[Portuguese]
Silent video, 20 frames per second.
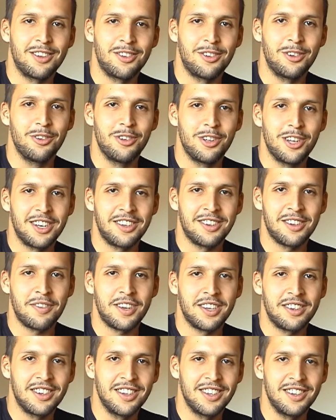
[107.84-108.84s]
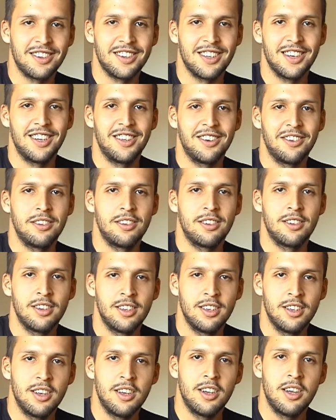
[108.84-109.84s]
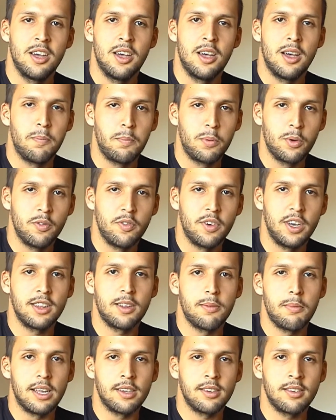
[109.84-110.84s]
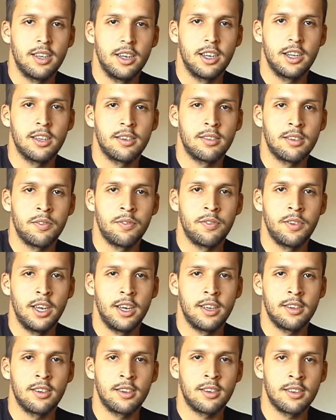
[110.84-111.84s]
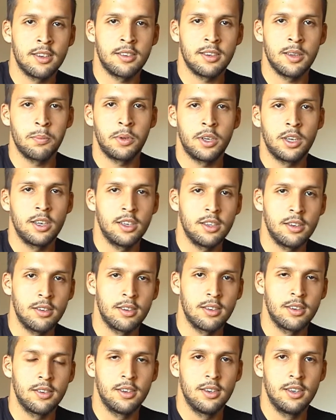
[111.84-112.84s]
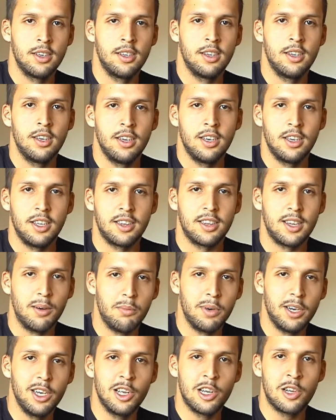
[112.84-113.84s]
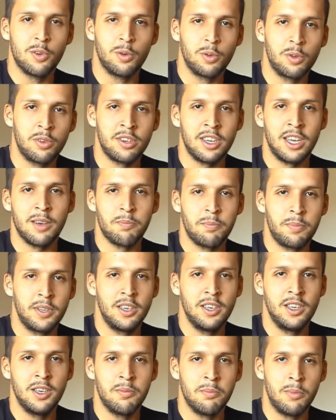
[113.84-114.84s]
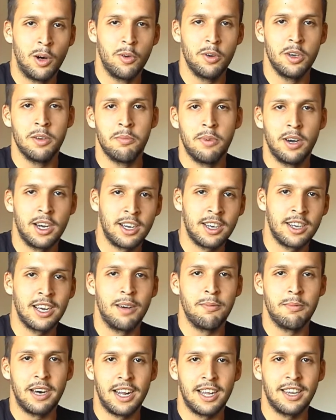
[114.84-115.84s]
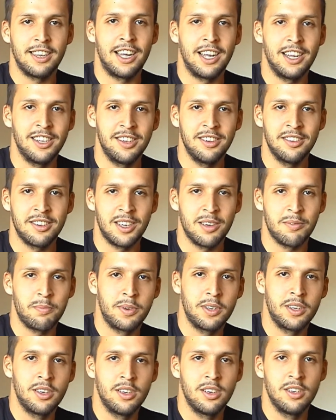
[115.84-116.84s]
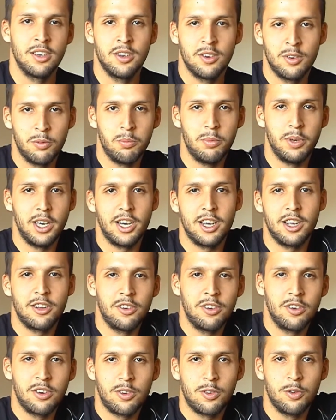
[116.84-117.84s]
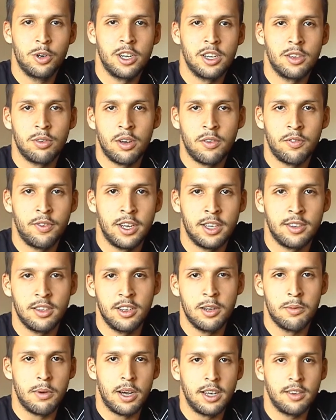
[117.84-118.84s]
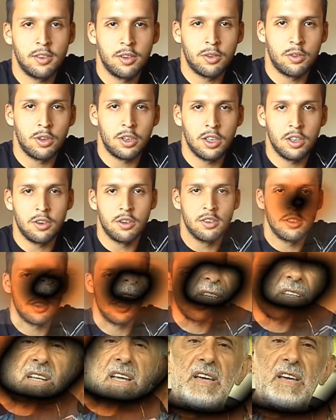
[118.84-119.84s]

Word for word: anos, não é todo dia que você faz 15 anos. Aproveita bastante essa festa que você sempre quis. E tamo aí junto sempre, irmão, irmã, camaradagem sempre. Um beijo, curte a sua festa demais que eu aqui com